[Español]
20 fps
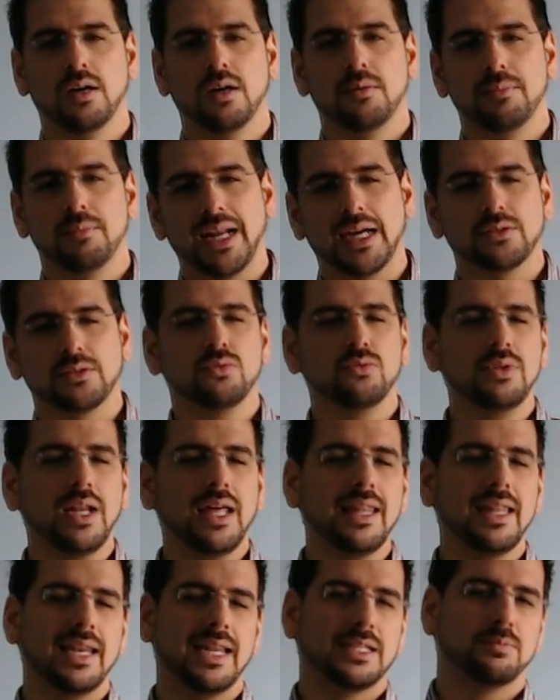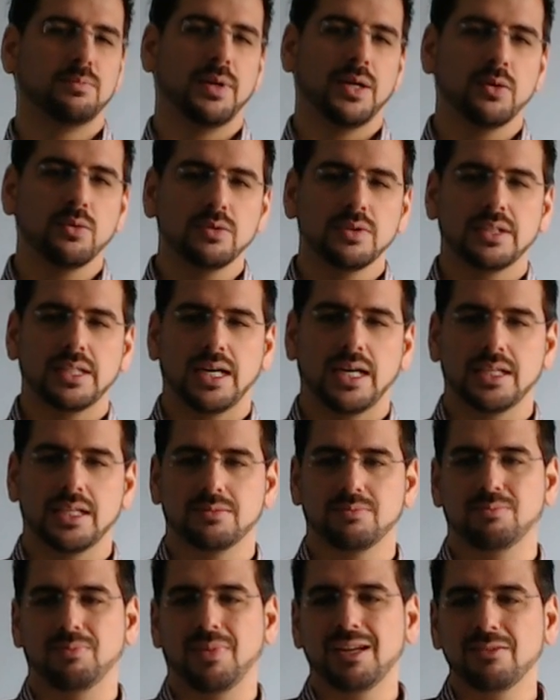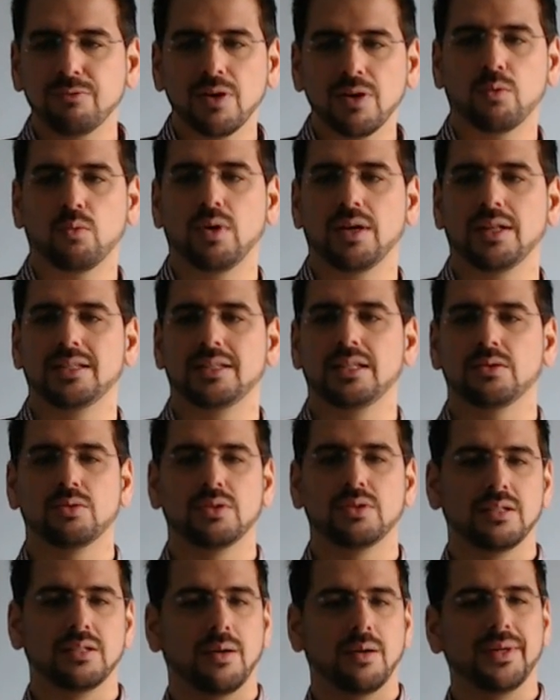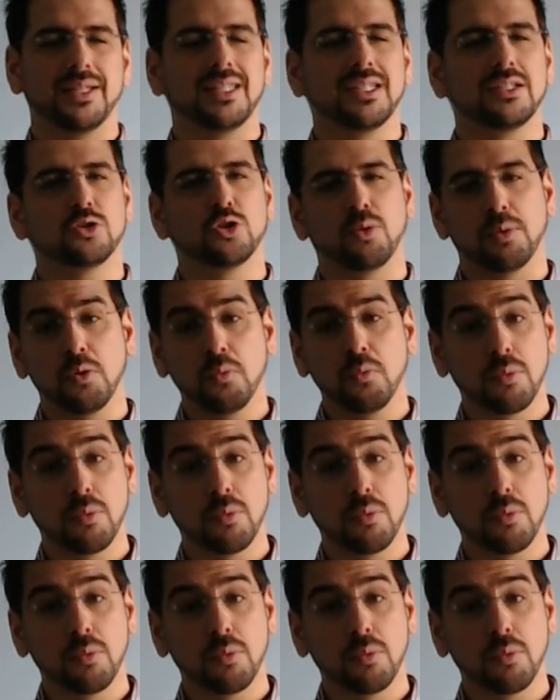Verás, una de las preguntas más frecuentes últimamente es sobre un